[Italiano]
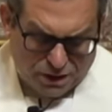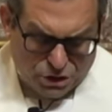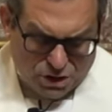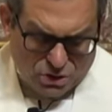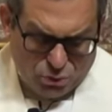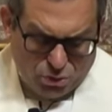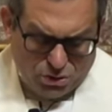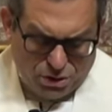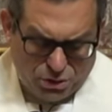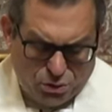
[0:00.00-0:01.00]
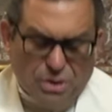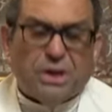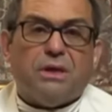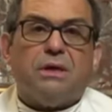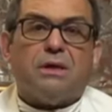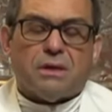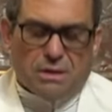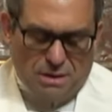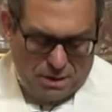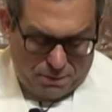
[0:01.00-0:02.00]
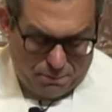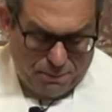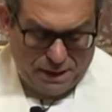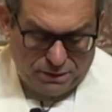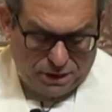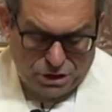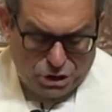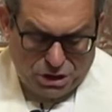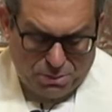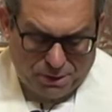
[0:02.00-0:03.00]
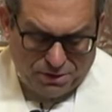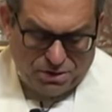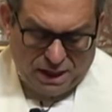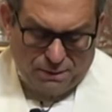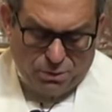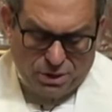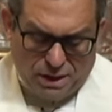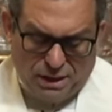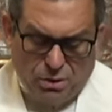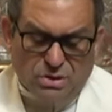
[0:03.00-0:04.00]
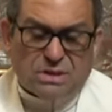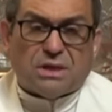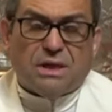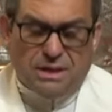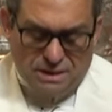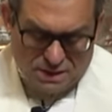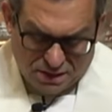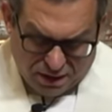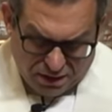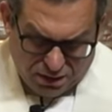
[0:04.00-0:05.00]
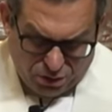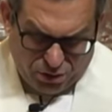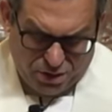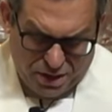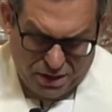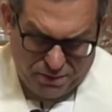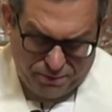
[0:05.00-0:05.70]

a ciascuno di noi mentre ci dibattiamo nelle nostre strettoie,